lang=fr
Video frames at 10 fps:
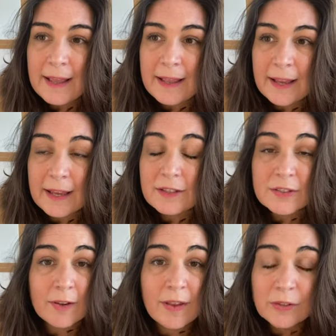Et
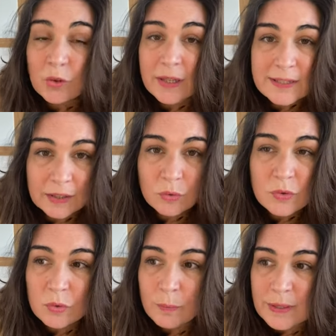j'avais adoré cette
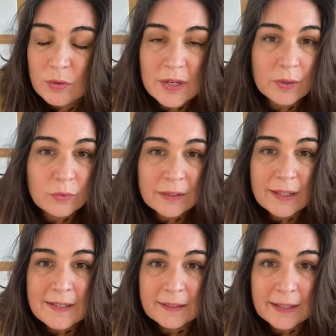notion parce que je la trouvais
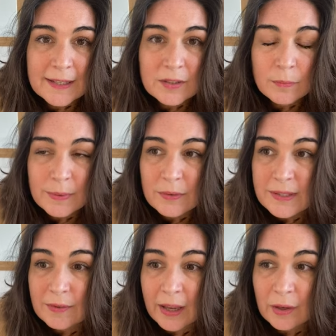très intéressante, parce que
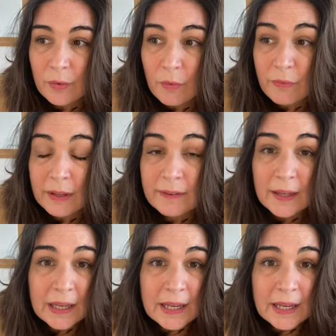c'est vrai qu'en fait,